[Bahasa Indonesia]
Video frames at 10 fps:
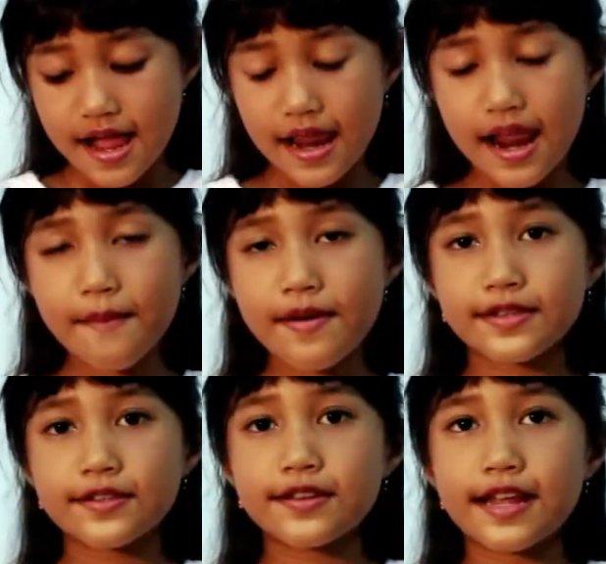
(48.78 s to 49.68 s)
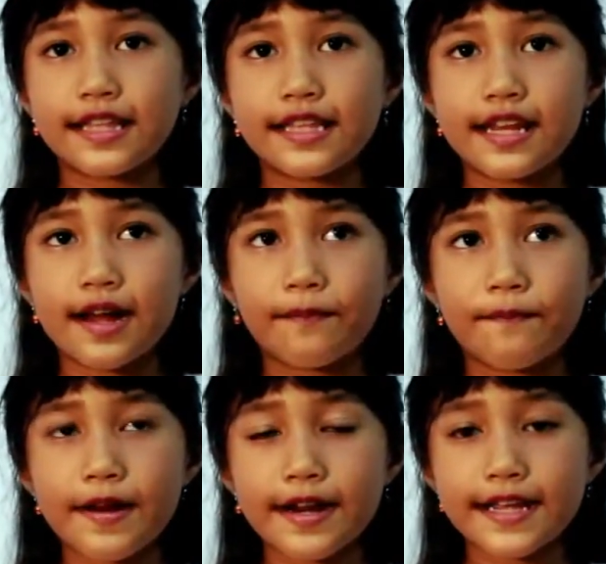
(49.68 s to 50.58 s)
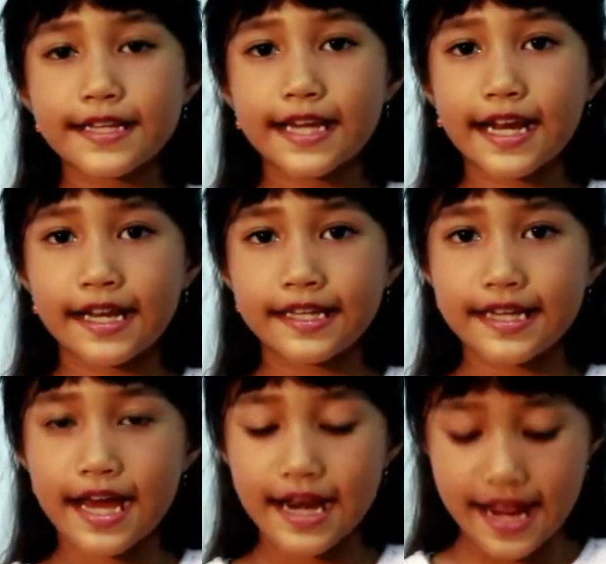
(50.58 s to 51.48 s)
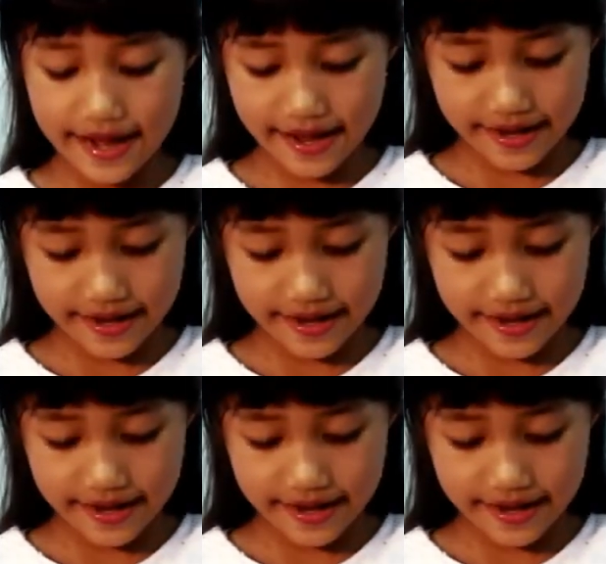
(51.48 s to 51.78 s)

lama sudah tidak pergi jalan-jalan.